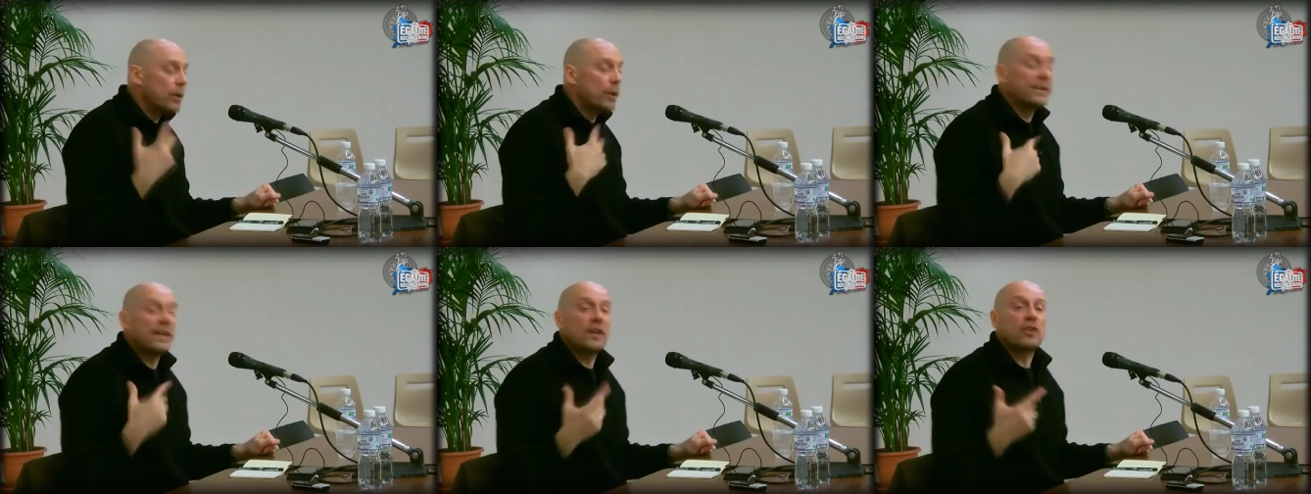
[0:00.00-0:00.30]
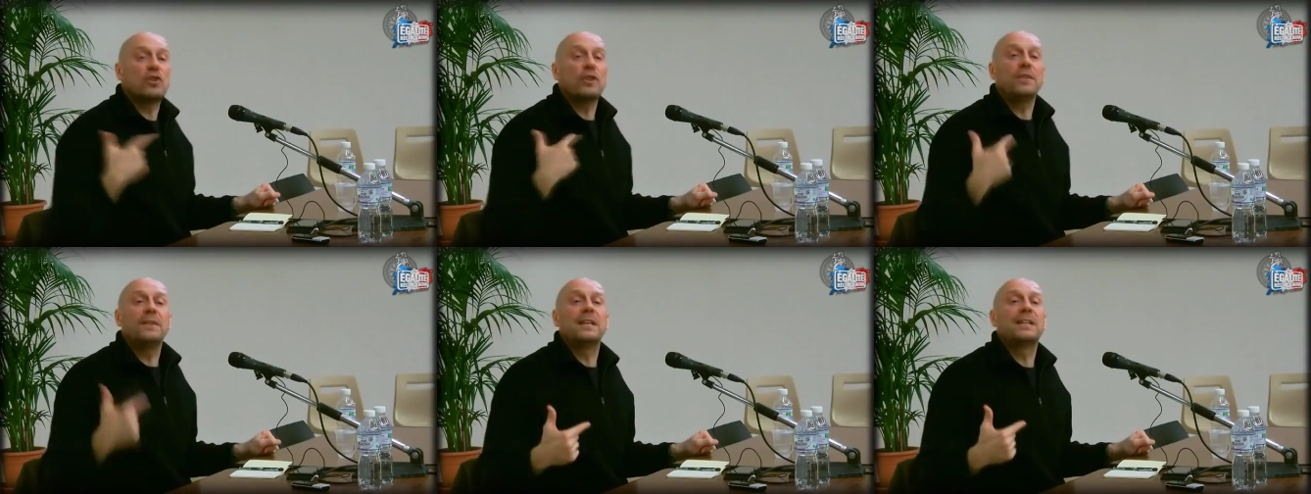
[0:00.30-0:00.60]
quand un
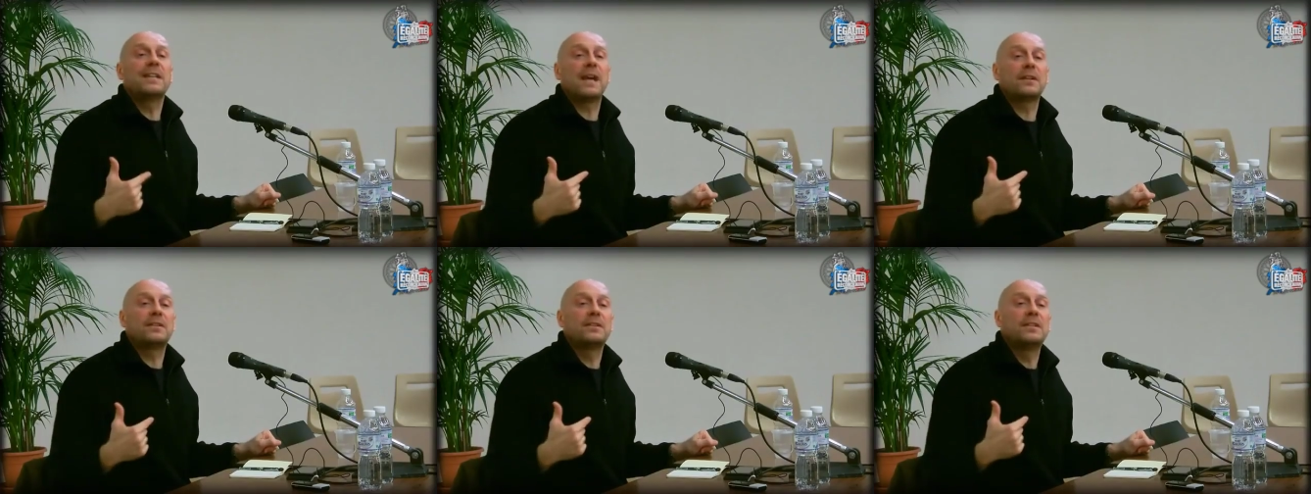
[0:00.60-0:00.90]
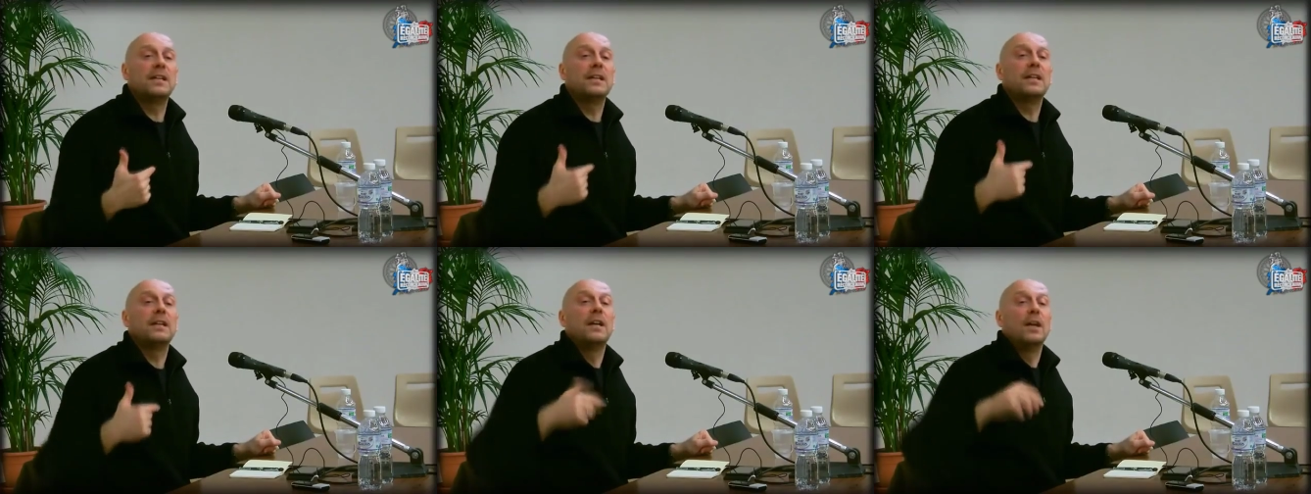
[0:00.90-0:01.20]
jeune des
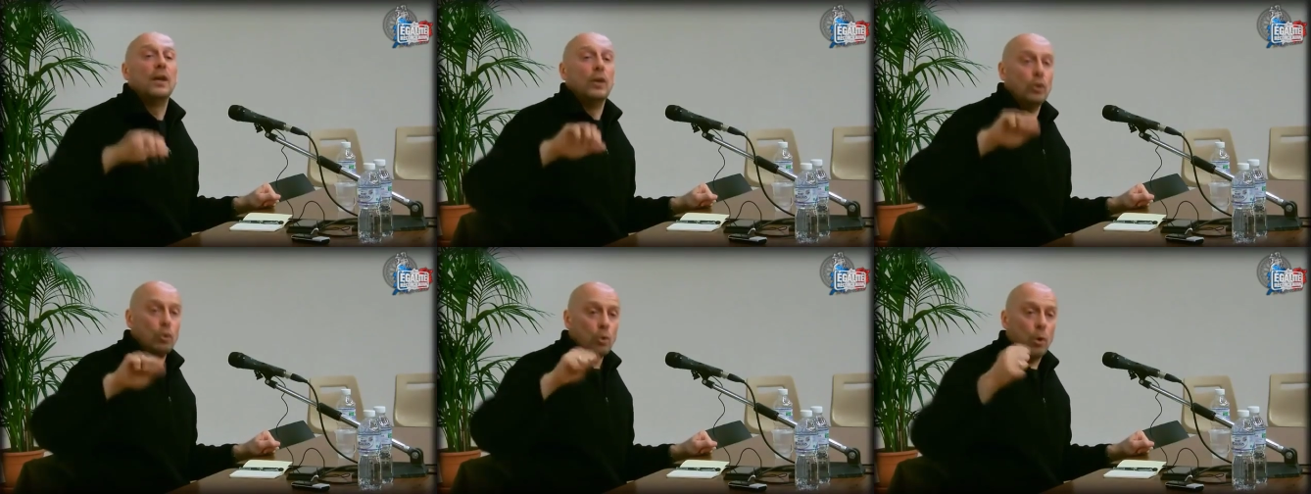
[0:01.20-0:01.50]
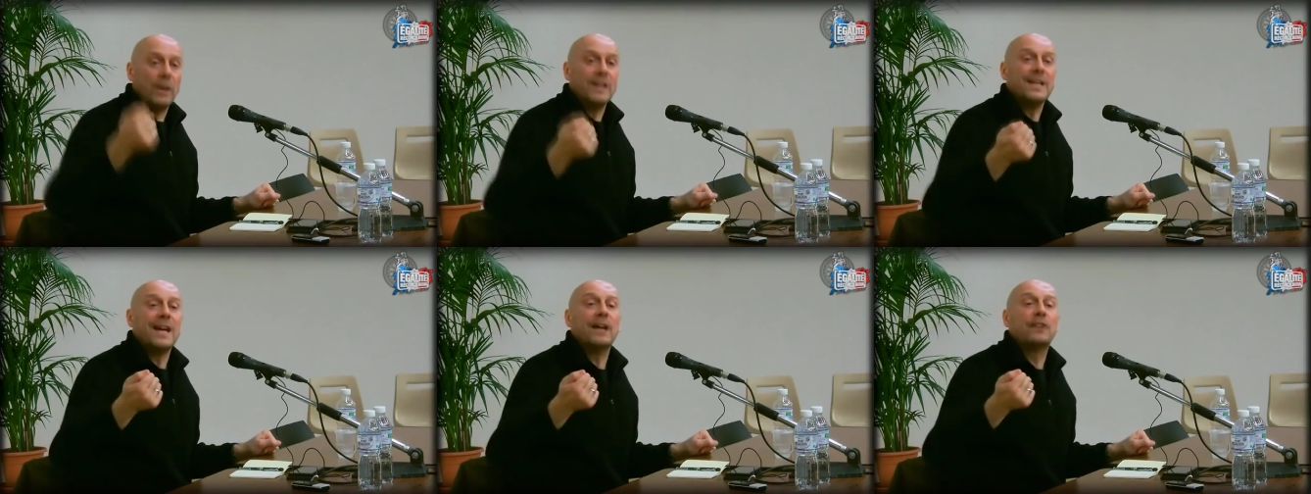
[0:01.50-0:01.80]
quartiers
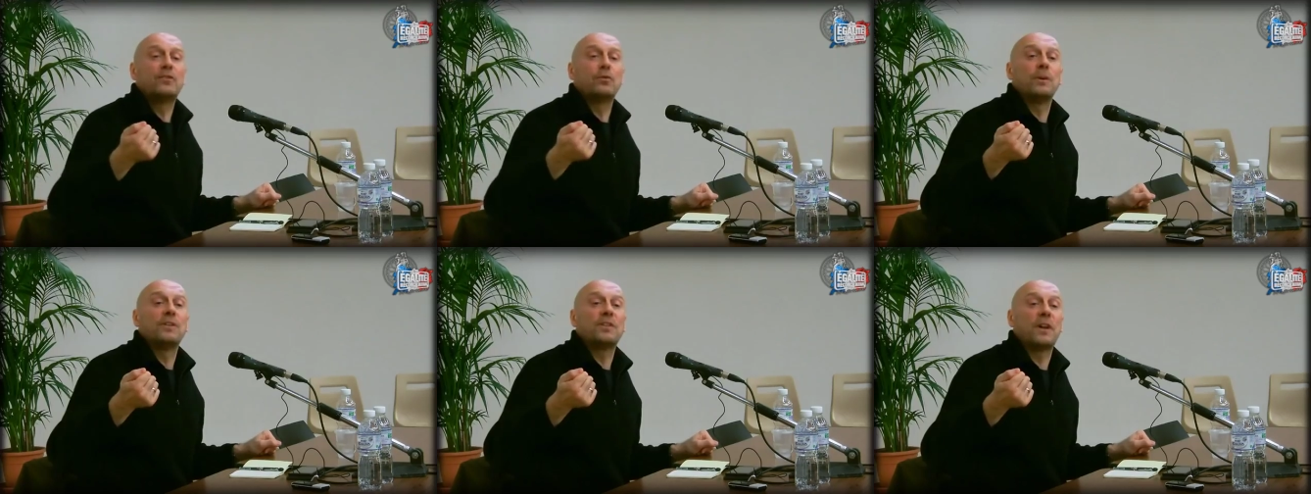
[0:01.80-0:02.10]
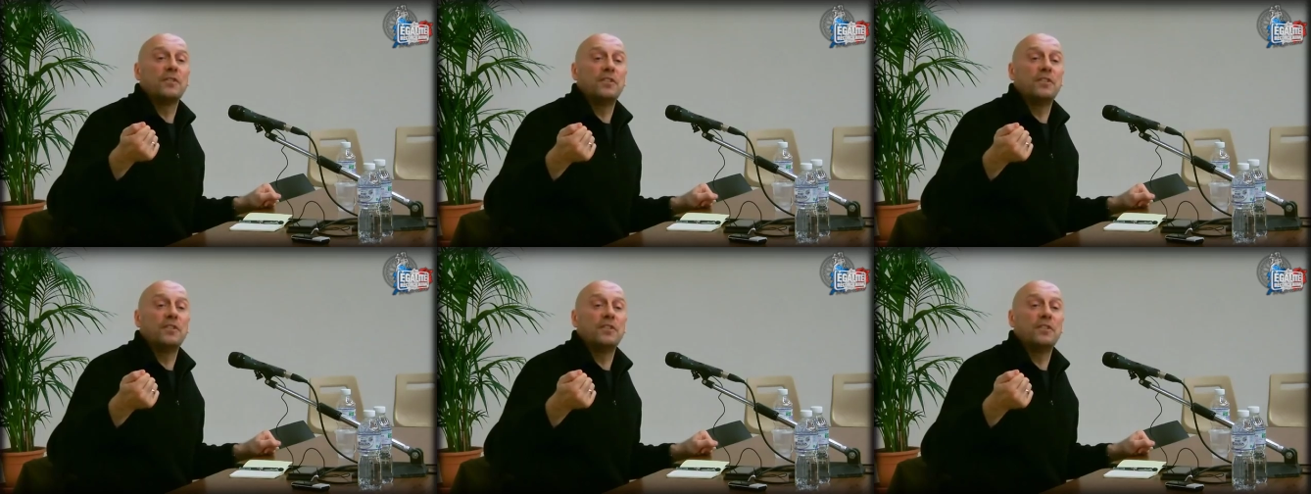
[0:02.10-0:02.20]
nourri à SOS